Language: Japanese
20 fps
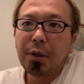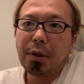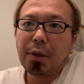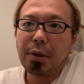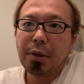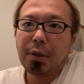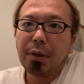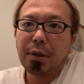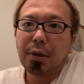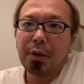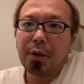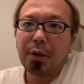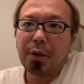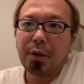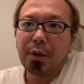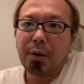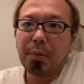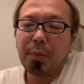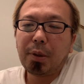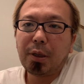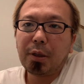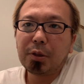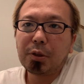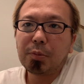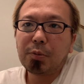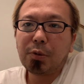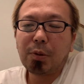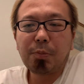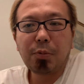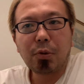えー、まあ自
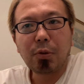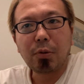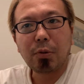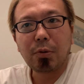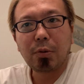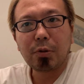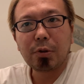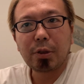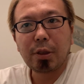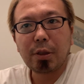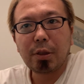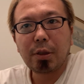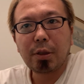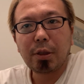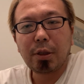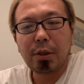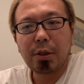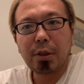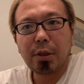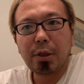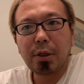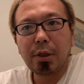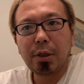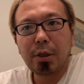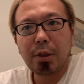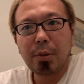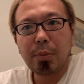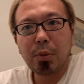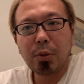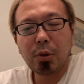分はプロのコーチやってて
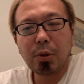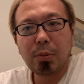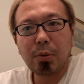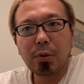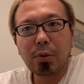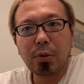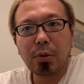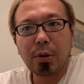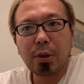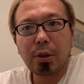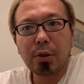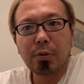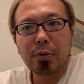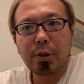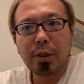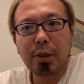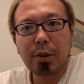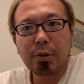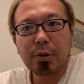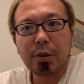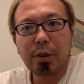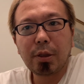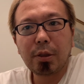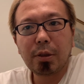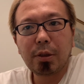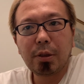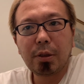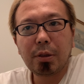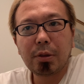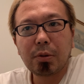でもっともっとねクライアントさん
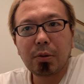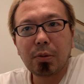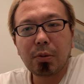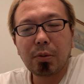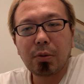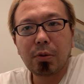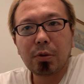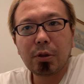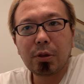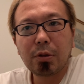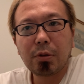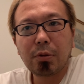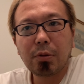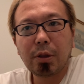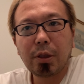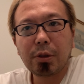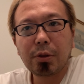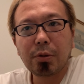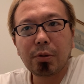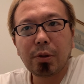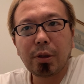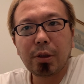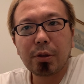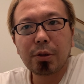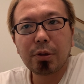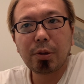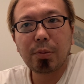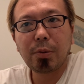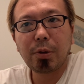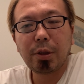にそのコーチングの価値を感
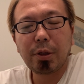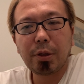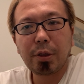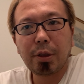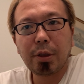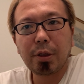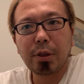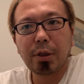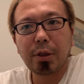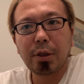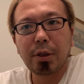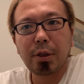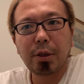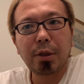じてもらいたいから